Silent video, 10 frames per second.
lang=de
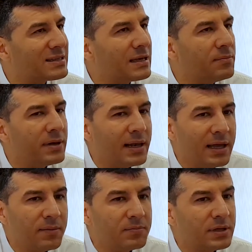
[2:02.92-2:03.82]
sich im
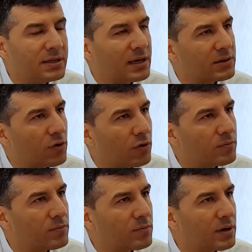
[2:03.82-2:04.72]
Leben nicht
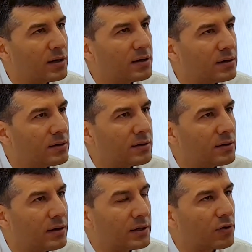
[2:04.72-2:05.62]
erträumen, äh,
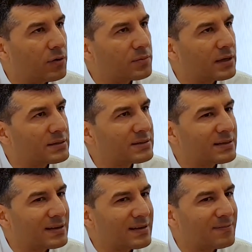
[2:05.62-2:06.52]
erträumt, dass
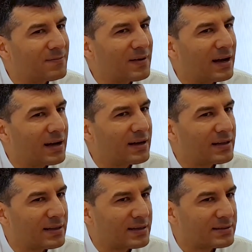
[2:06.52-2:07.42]

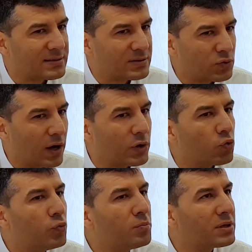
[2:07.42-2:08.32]
dass so ein
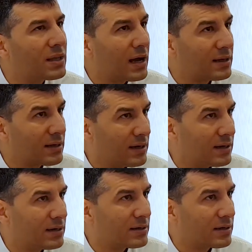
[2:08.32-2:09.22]

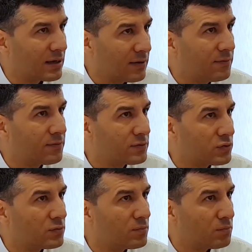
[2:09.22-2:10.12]
unbedachter Griff
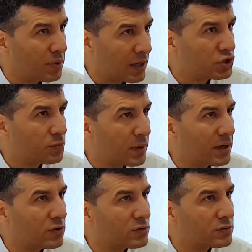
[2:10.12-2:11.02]
zum
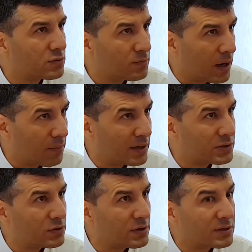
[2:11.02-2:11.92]
Brennspiritus beim
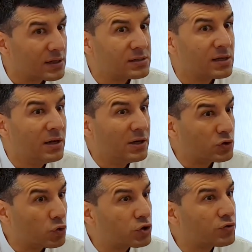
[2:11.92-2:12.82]
Anzünden des Grills
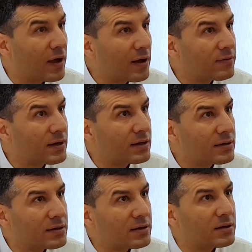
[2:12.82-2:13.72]
so
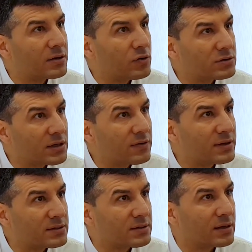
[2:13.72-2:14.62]
schwerwiegende
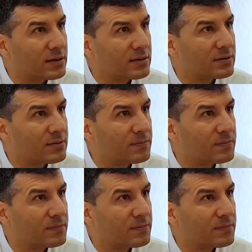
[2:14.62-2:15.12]
Konsequenzen hat.